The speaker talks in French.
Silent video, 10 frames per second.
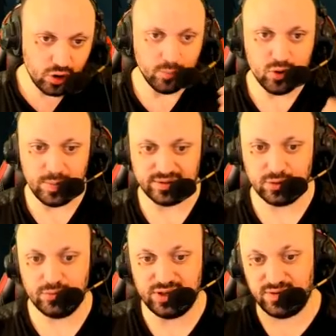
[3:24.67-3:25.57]
mieux parce que
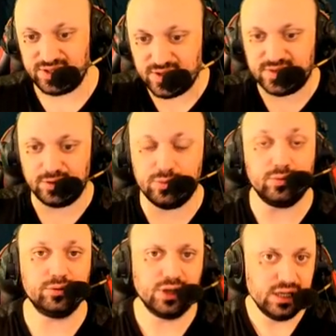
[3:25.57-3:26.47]
vous avez cette statue
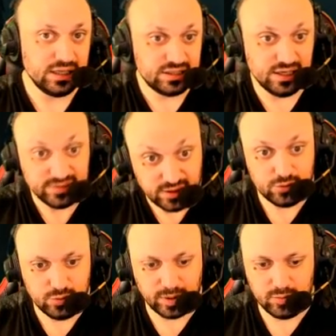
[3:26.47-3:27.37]
donc qui est la
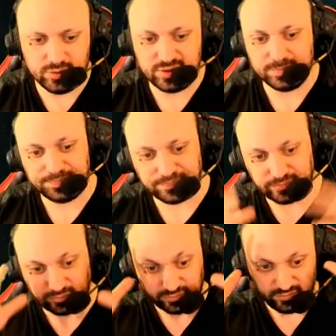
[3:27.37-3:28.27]
statue du Primus
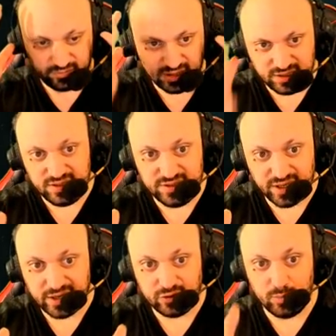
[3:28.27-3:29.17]
qui
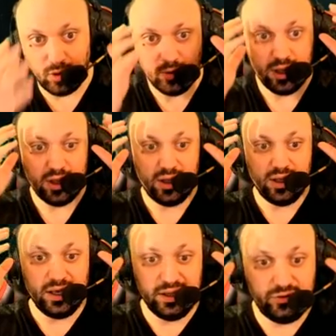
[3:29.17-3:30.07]
directement
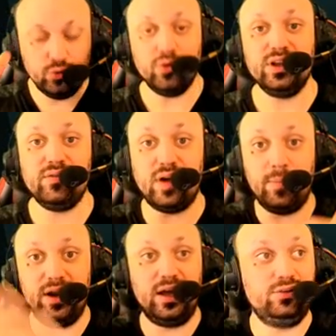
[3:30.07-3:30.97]
est tourné vers
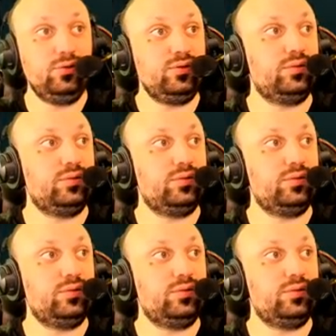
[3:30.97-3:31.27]
Malraxus,